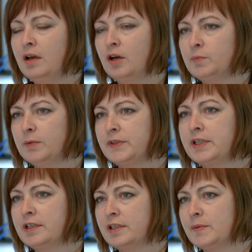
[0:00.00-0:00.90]

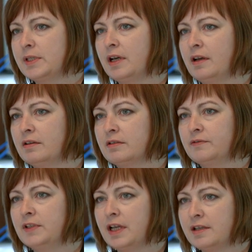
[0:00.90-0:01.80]
odpowiedzialnym za
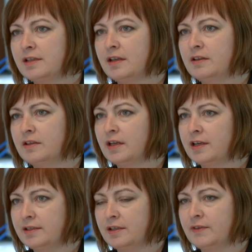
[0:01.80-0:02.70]
finanse i
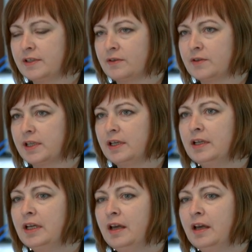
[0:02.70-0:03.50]
relacje inwestorskie.